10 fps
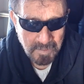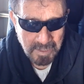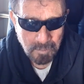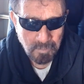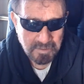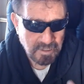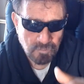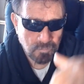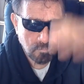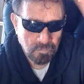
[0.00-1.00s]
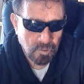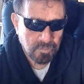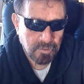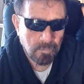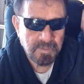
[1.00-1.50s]
Hércules es un dios
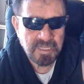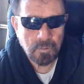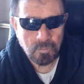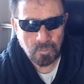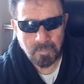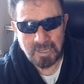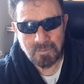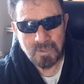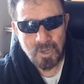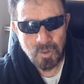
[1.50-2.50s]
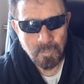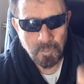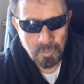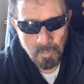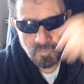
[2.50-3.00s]
de los míticos romanos,
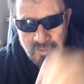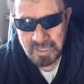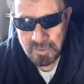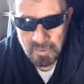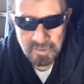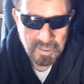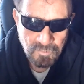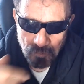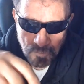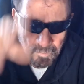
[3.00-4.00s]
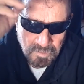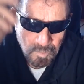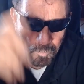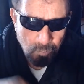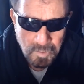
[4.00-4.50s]
como, como muchas religiones tienen sus dioses,
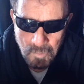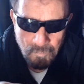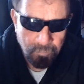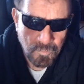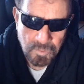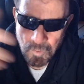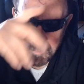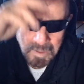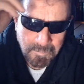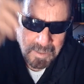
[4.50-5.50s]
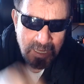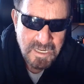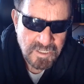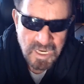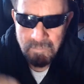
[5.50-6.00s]
Buda, Confucio, Brahma,
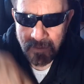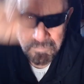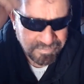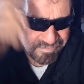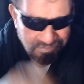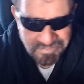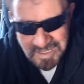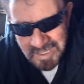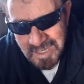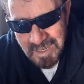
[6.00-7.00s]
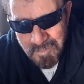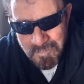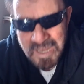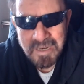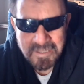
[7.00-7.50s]
Shiva,
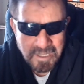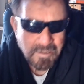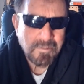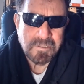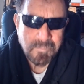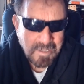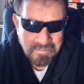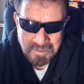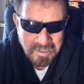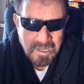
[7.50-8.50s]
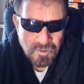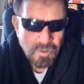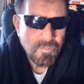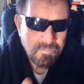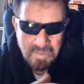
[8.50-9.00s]
miles de dioses por ¿eh?
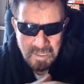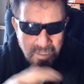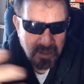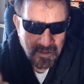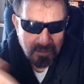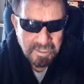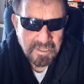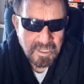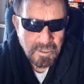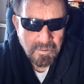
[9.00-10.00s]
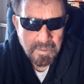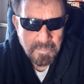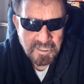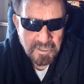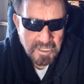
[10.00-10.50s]
Son tradiciones,
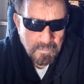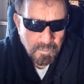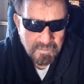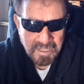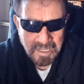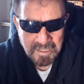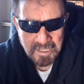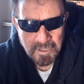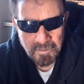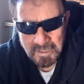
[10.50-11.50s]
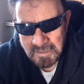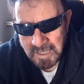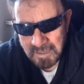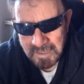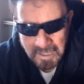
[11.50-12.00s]
misticismos de las religiones que
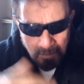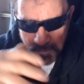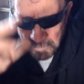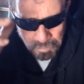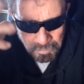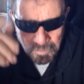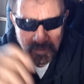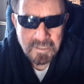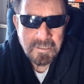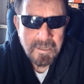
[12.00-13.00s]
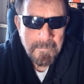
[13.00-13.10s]
han creado pues, sus dioses.